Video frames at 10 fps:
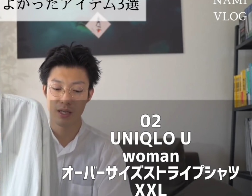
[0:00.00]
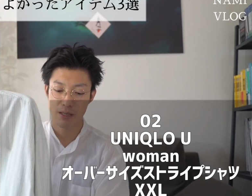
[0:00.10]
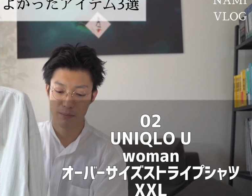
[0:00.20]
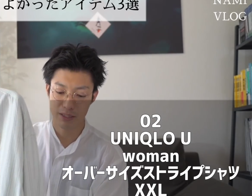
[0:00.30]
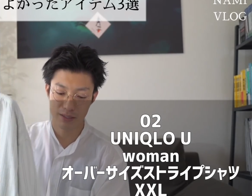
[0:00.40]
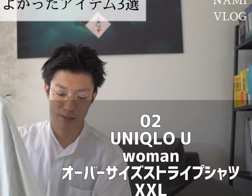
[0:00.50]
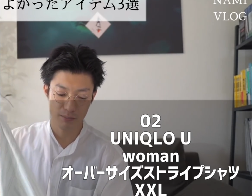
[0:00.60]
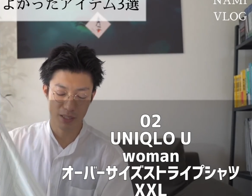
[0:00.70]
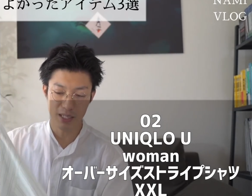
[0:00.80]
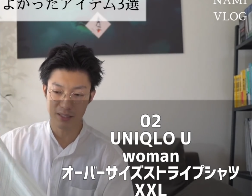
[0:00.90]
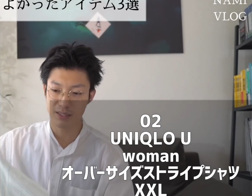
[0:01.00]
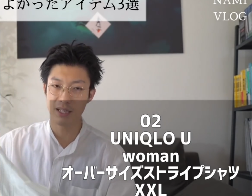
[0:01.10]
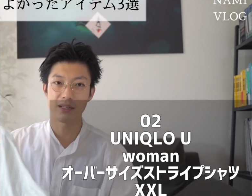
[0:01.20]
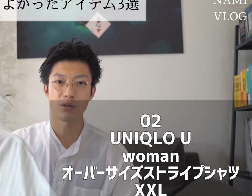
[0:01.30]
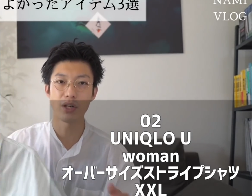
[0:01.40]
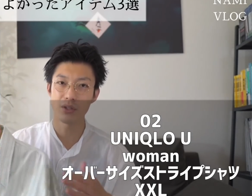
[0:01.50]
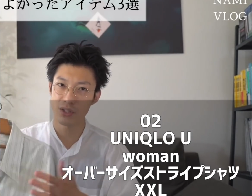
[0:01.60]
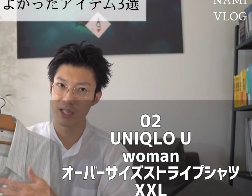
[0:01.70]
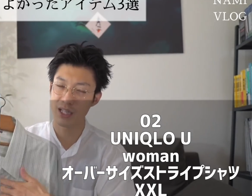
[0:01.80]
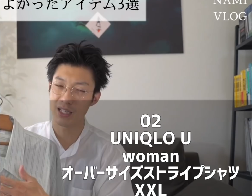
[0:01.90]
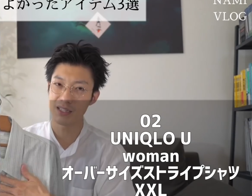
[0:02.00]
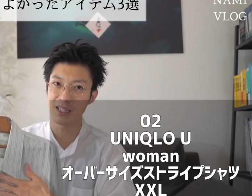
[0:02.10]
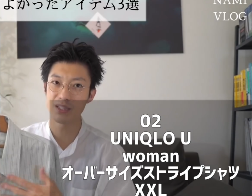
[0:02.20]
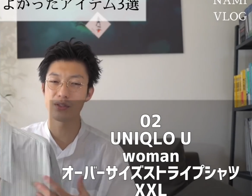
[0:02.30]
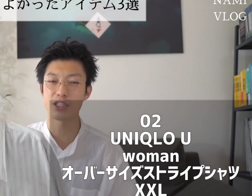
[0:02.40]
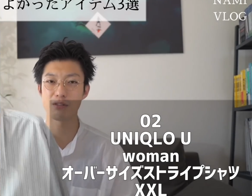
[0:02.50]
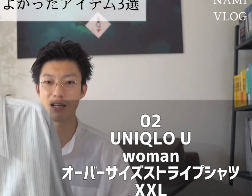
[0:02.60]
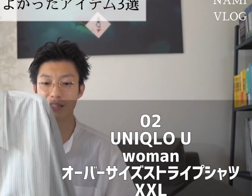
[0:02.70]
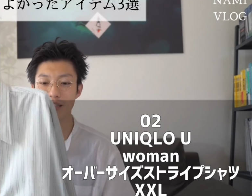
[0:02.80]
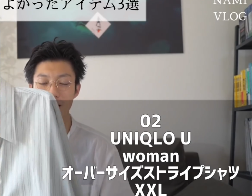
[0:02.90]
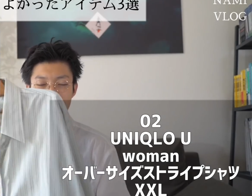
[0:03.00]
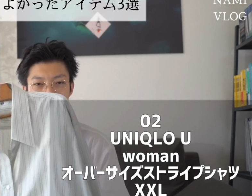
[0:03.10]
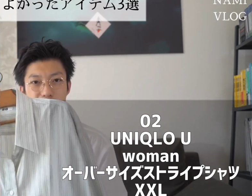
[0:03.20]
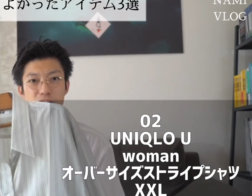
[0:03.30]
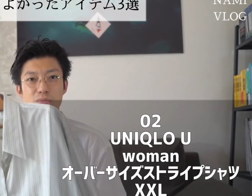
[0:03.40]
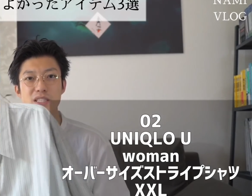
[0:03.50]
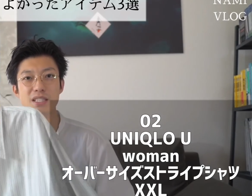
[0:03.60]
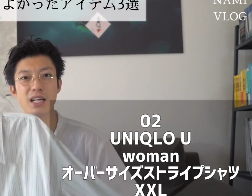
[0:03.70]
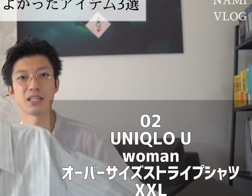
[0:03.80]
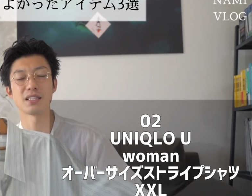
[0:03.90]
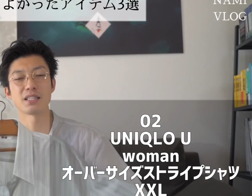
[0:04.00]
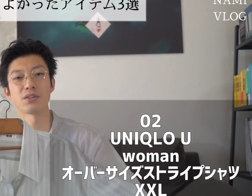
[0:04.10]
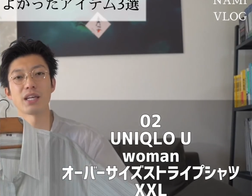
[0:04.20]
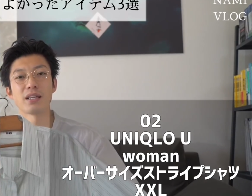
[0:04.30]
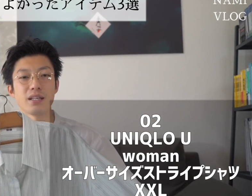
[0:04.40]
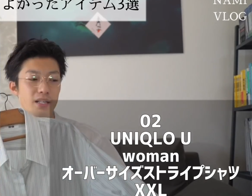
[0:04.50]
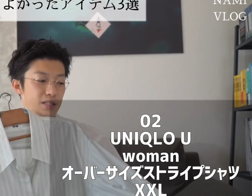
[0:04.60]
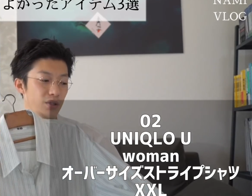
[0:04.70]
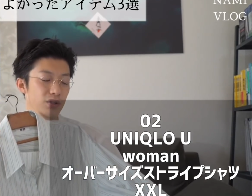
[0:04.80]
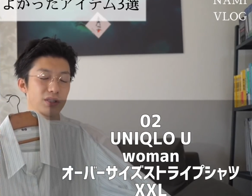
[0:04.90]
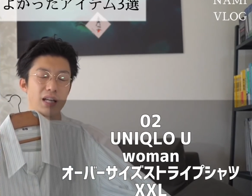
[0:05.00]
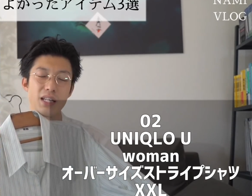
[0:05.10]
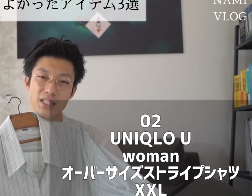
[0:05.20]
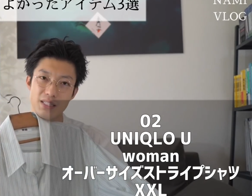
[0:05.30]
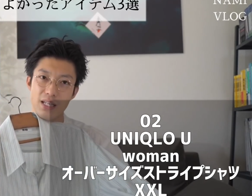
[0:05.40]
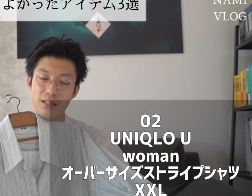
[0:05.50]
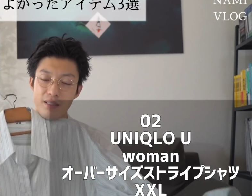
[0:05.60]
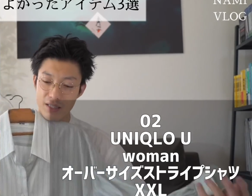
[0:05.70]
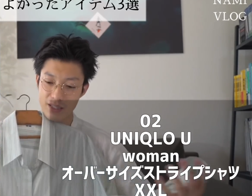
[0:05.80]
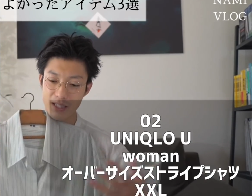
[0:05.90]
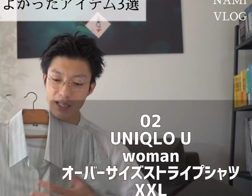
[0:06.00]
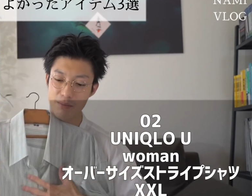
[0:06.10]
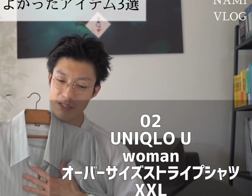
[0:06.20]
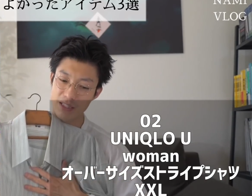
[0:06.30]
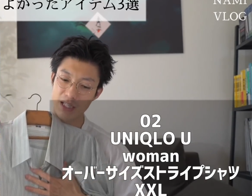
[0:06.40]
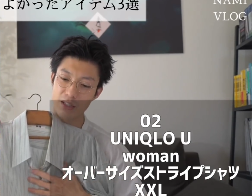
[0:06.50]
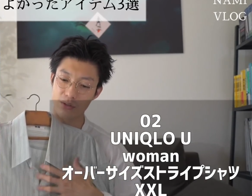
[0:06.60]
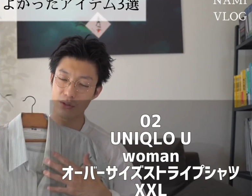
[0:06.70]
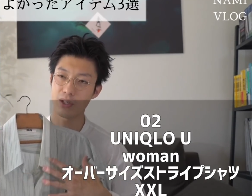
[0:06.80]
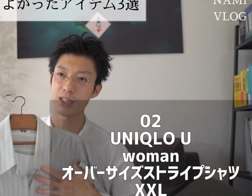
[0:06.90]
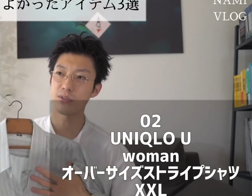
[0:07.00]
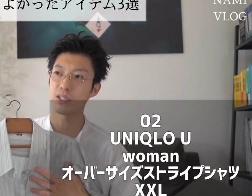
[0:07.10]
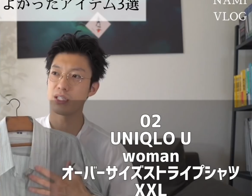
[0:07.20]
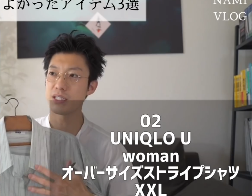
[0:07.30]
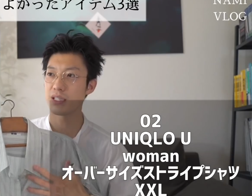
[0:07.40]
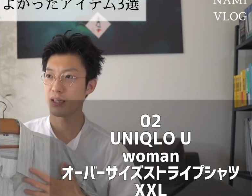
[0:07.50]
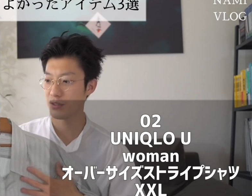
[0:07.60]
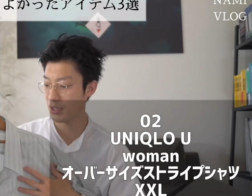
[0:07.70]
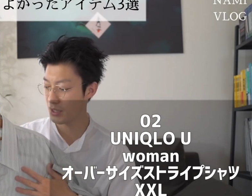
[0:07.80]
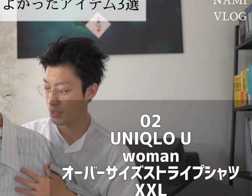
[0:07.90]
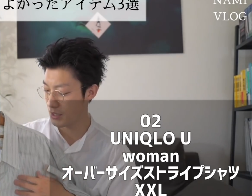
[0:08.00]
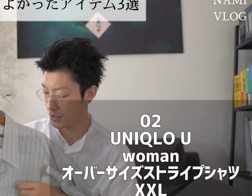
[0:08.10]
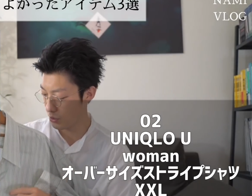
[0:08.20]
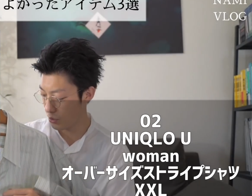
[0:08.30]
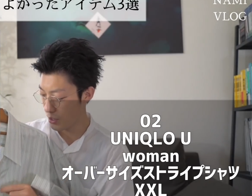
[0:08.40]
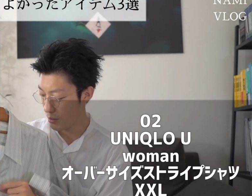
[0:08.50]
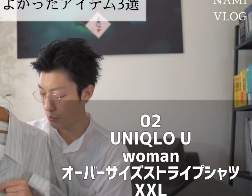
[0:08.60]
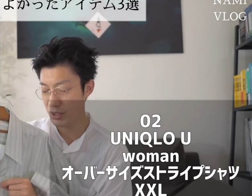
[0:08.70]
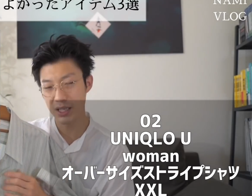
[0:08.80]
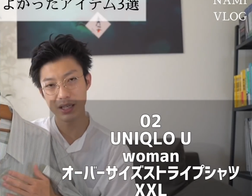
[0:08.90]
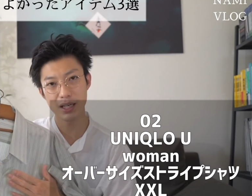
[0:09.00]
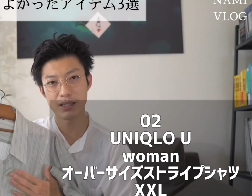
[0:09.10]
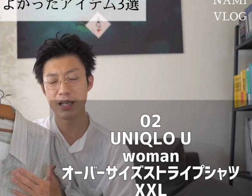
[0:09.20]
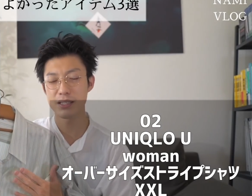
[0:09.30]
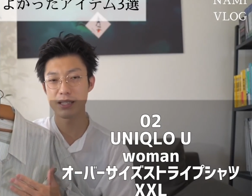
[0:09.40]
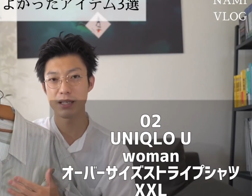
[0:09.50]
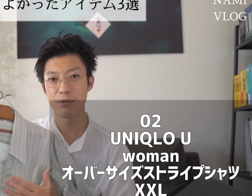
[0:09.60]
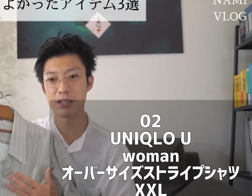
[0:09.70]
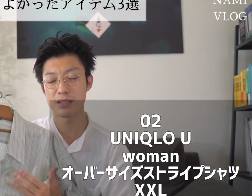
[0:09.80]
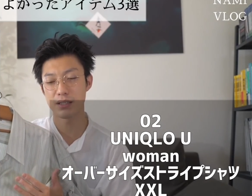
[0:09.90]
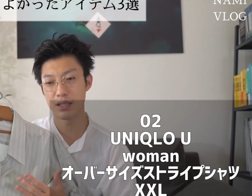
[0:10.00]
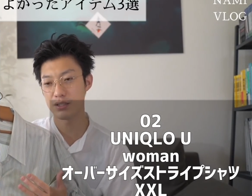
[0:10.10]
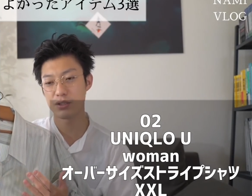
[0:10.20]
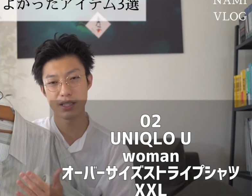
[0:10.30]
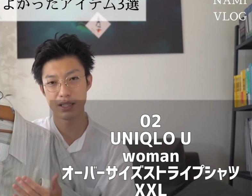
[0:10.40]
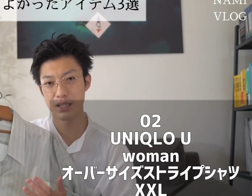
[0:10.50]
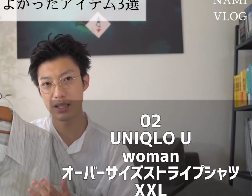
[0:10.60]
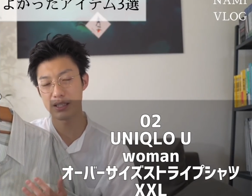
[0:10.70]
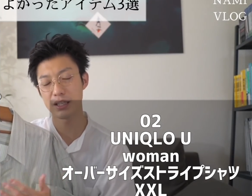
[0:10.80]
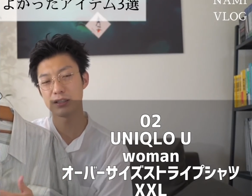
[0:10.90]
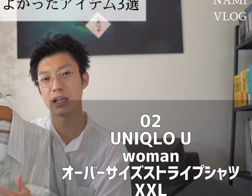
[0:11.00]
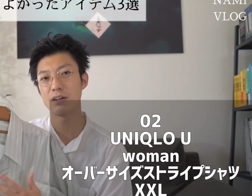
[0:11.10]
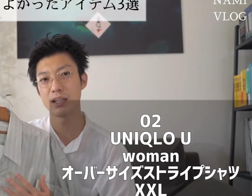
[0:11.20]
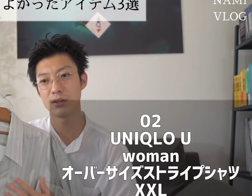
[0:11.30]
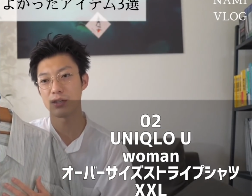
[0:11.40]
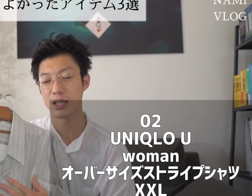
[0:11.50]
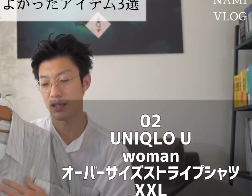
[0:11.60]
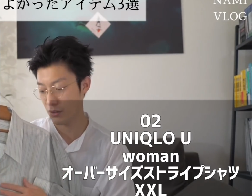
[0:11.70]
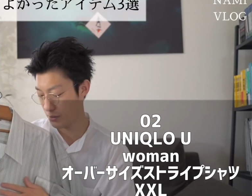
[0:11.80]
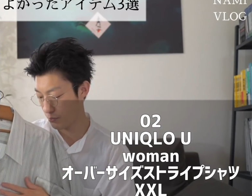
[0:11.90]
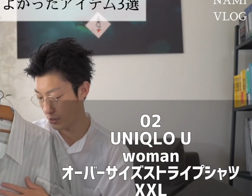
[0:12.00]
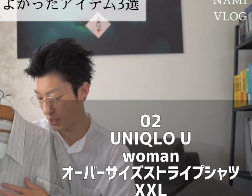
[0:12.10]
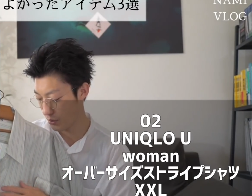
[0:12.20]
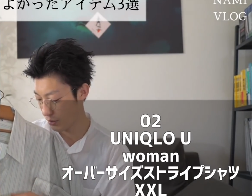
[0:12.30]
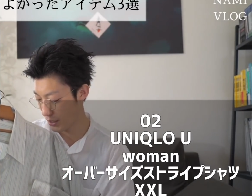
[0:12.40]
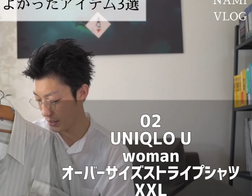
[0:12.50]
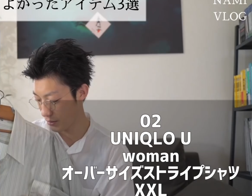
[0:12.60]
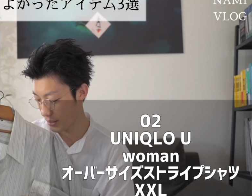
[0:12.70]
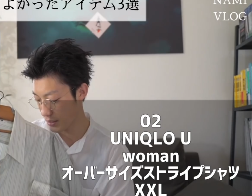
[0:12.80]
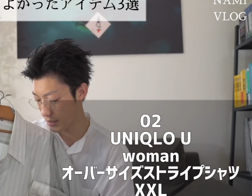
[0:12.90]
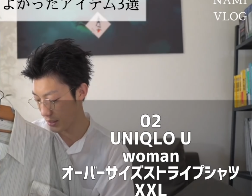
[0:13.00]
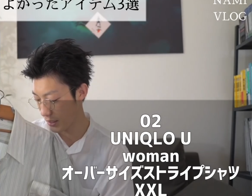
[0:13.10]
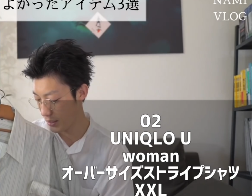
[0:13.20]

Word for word: ま難点これのね難点としては丈がちょっと短いんですよねそのぐらいですね丈が短いのとあと気にされる方ですとボタンが男性面女性でね逆側なのでボタンのかける感じが